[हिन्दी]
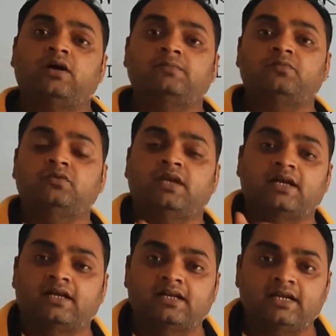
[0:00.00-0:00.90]
आपको क्या
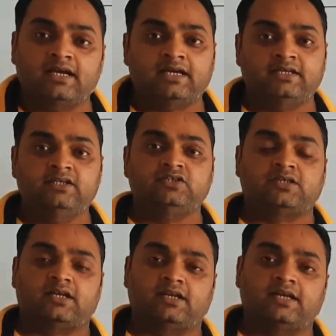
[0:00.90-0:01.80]
करना है अरेंज
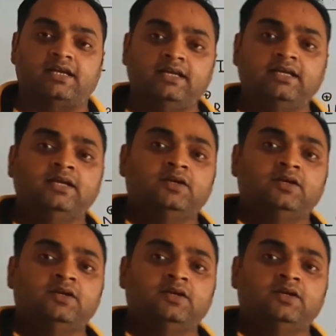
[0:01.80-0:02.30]
करना है